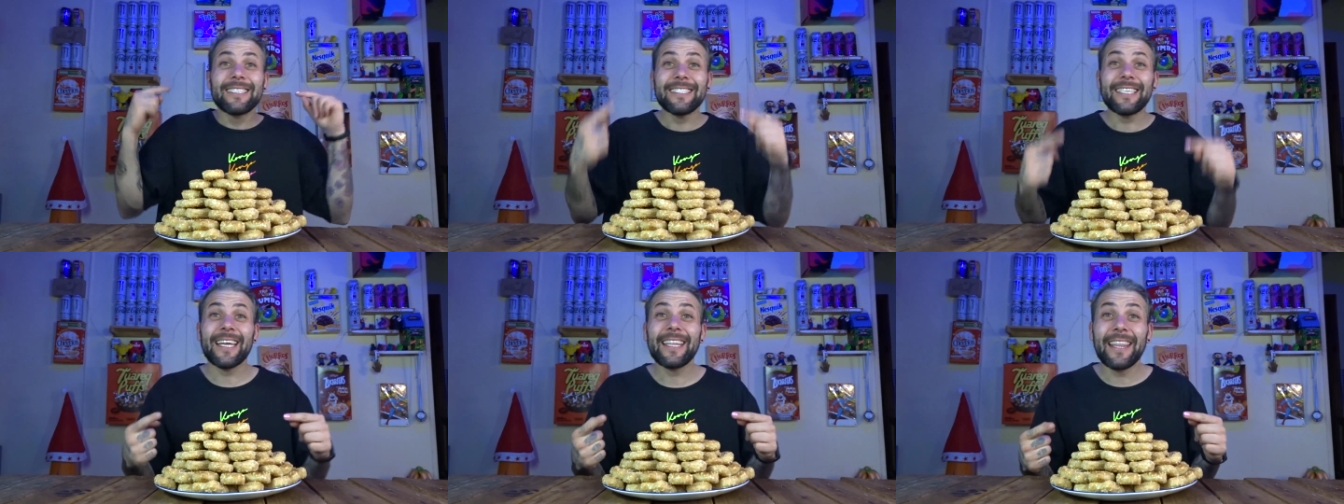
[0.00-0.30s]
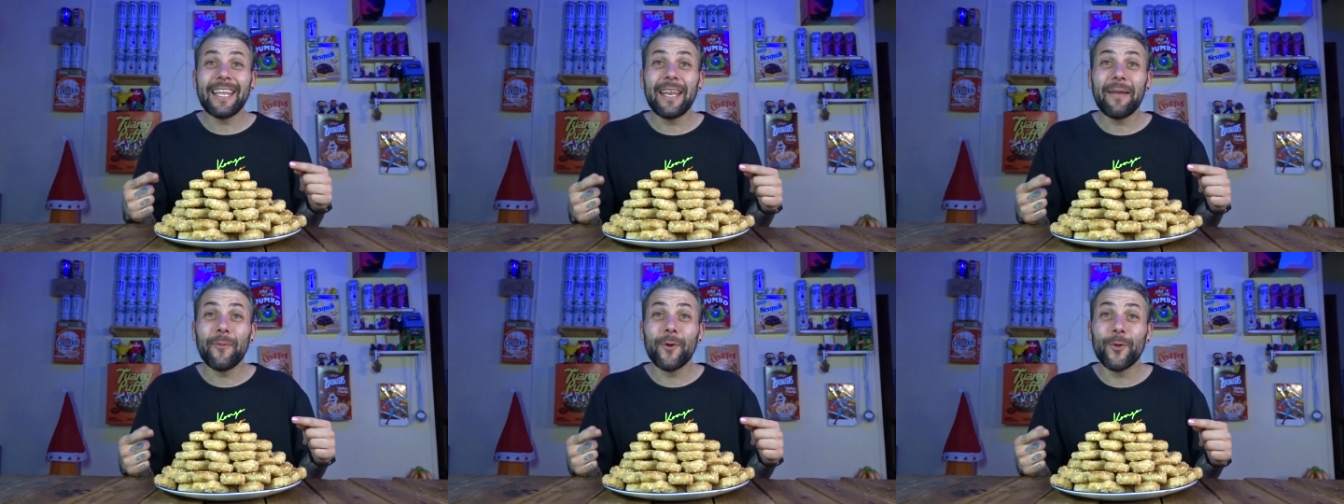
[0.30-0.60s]
Ya
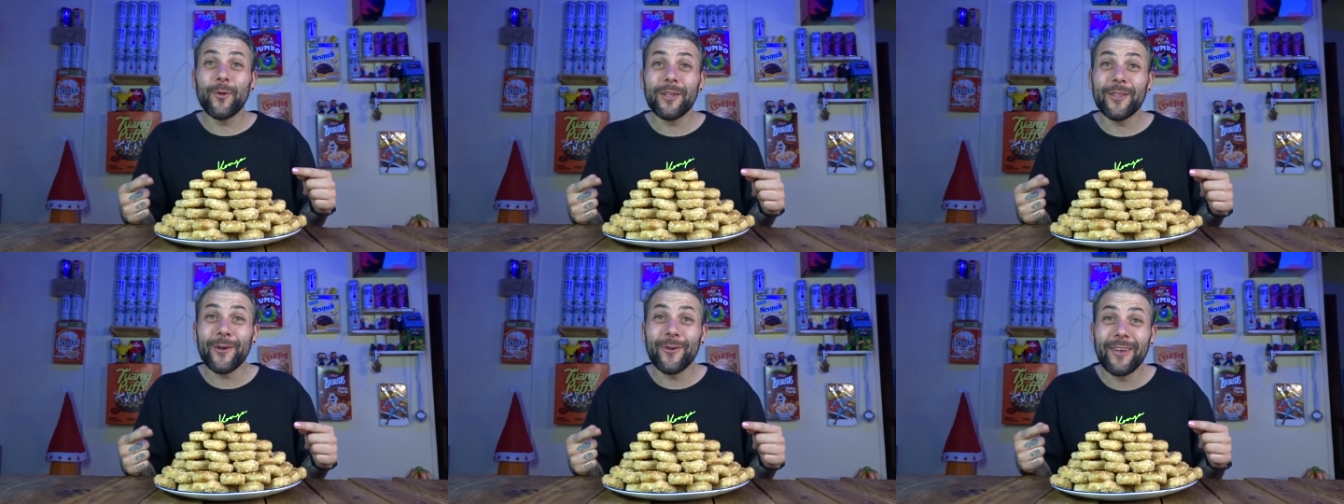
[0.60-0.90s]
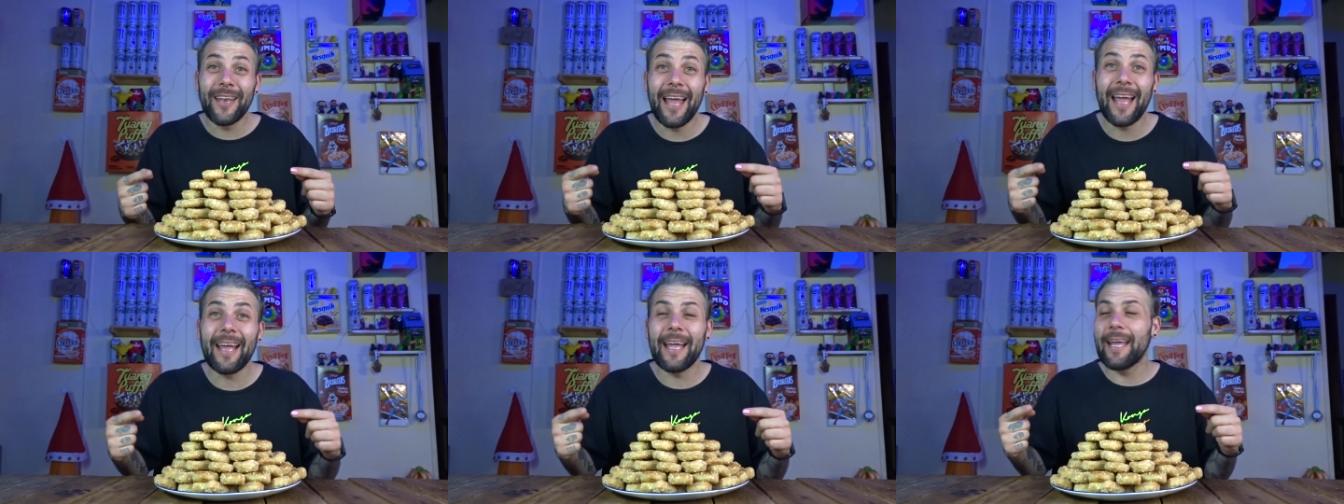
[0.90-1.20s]
tenemos nuestros
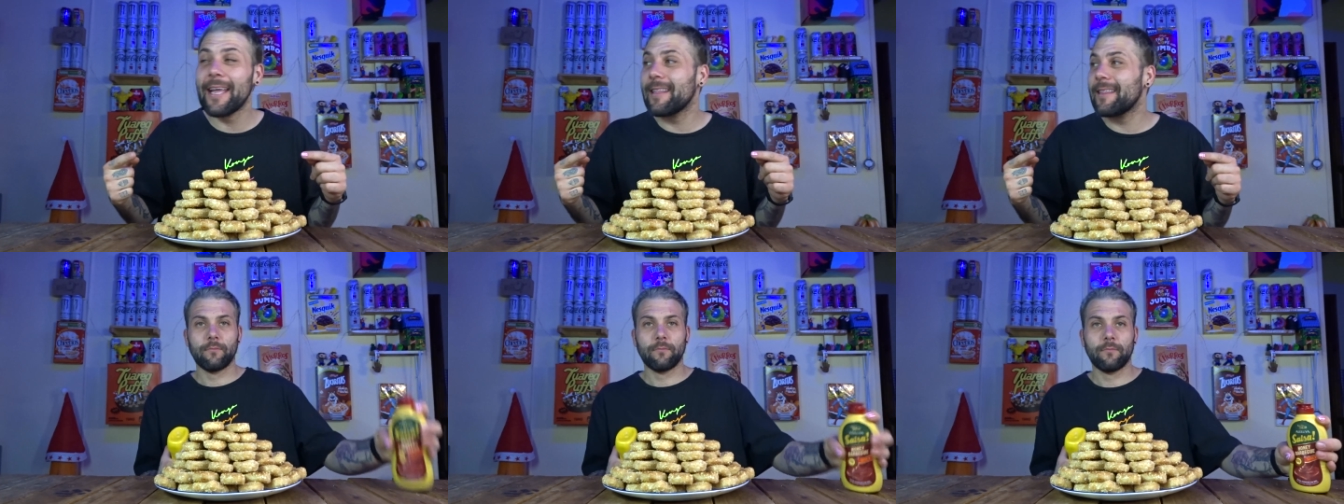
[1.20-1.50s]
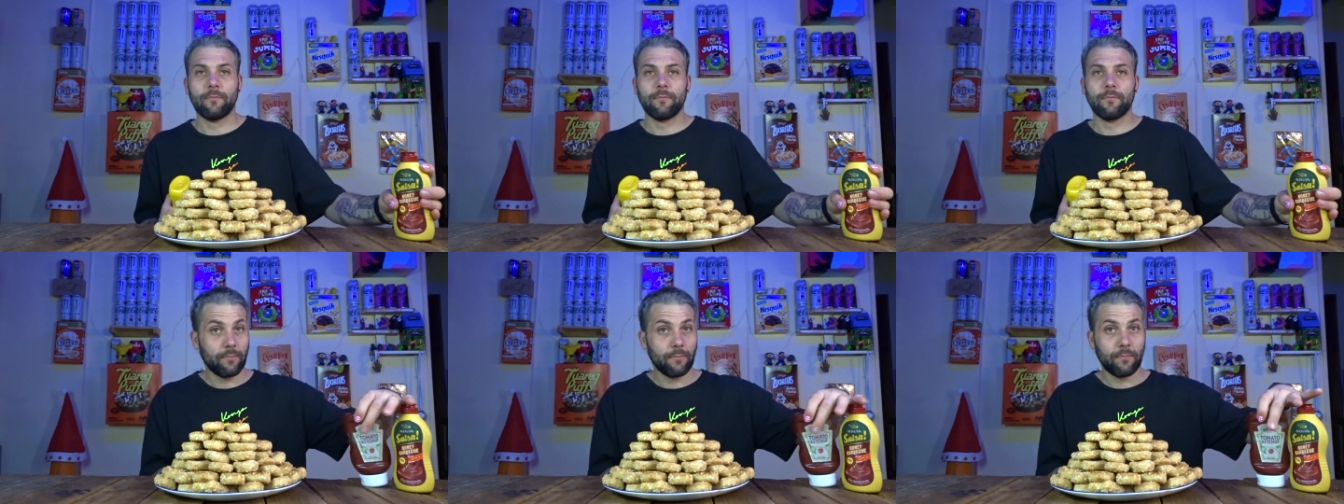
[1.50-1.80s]
nuggets,
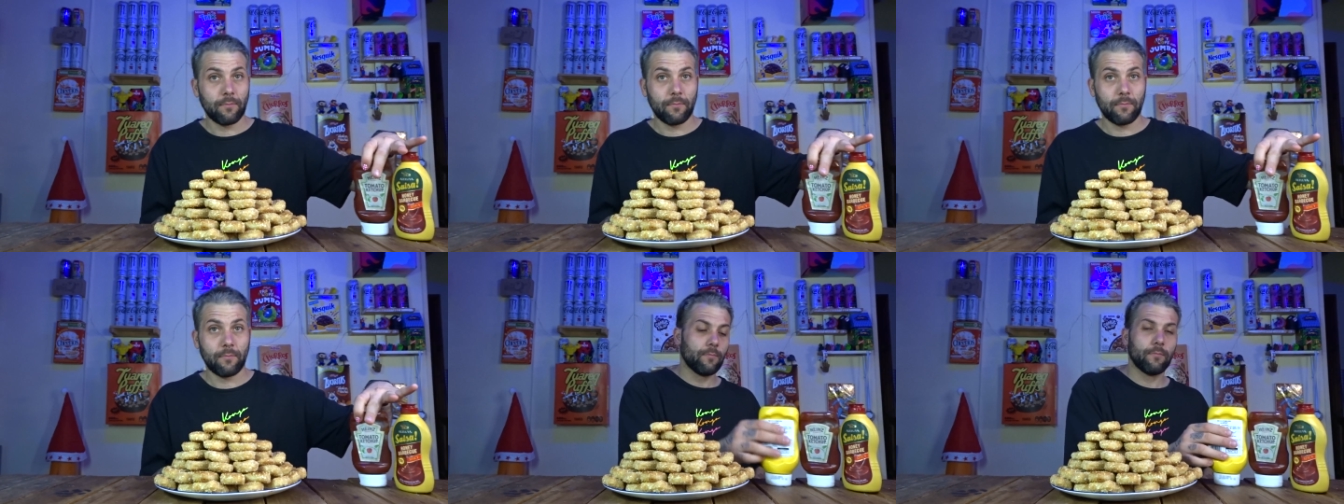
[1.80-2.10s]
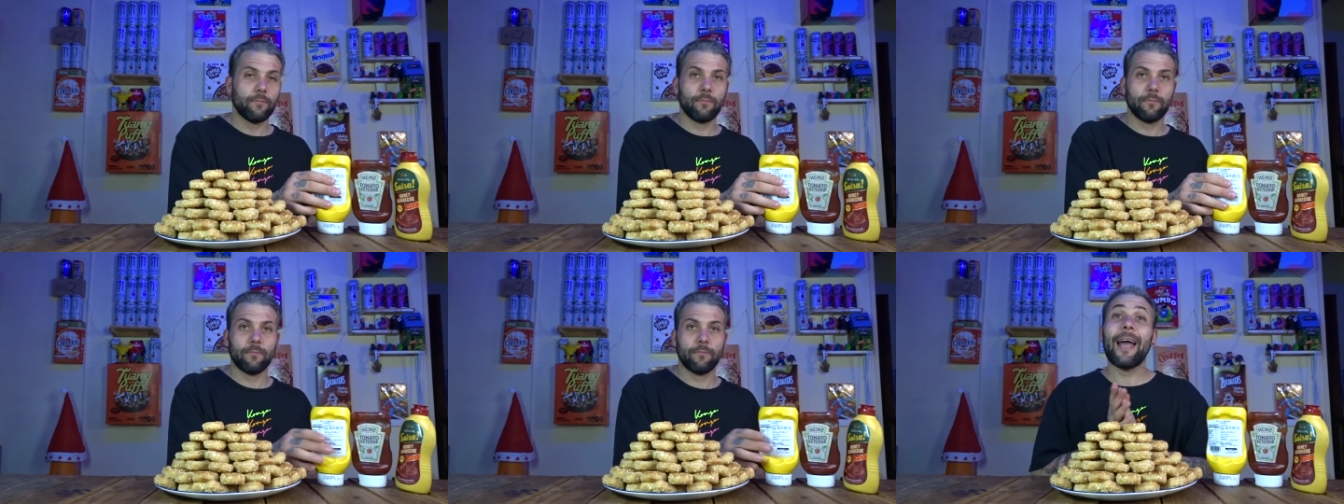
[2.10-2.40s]

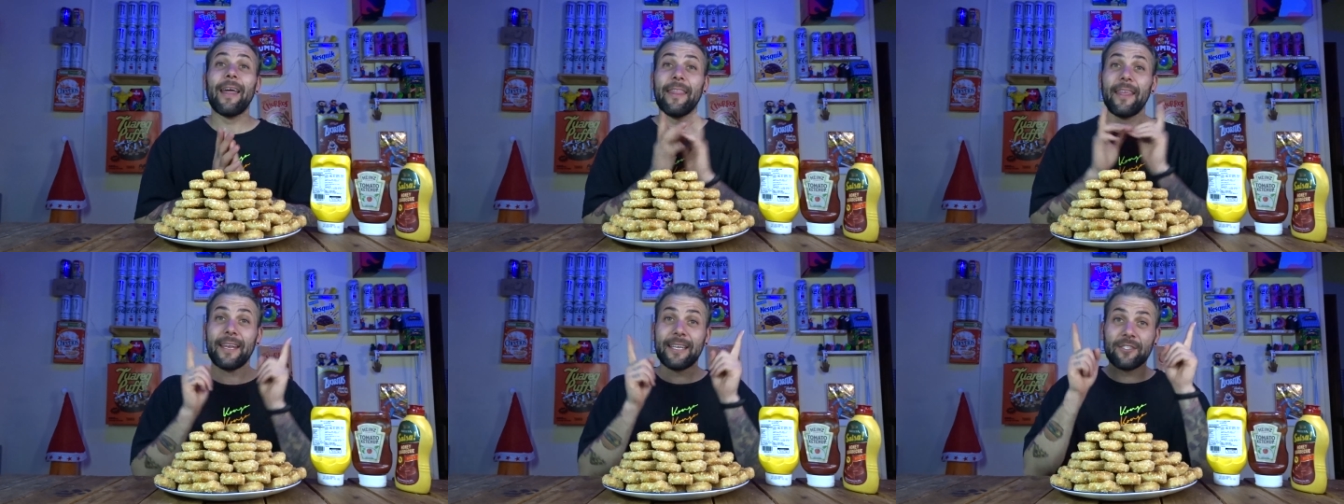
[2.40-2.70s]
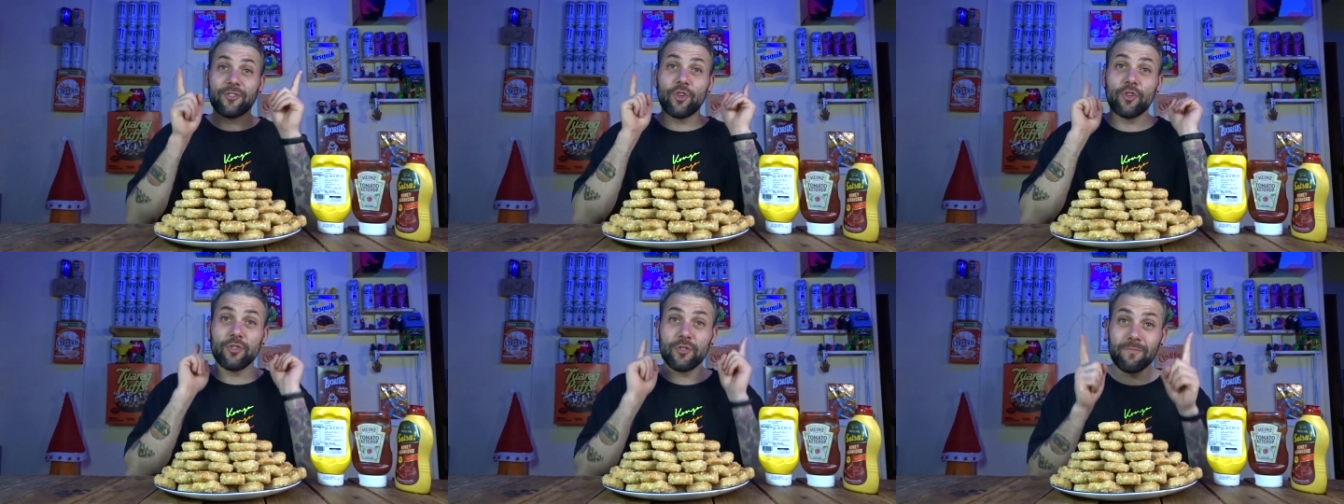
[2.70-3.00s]

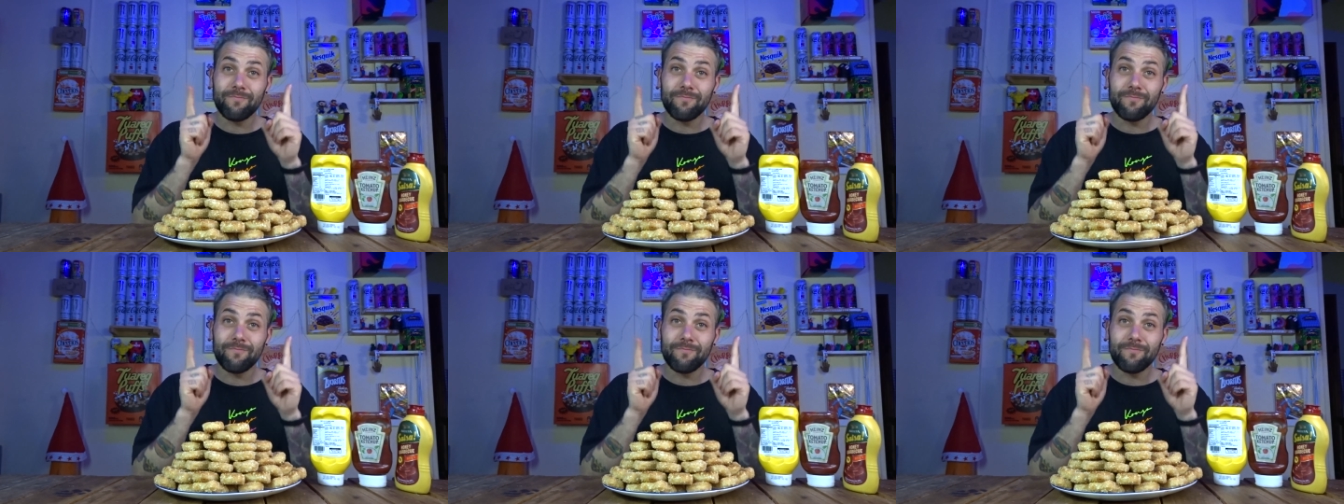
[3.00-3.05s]
aderezos,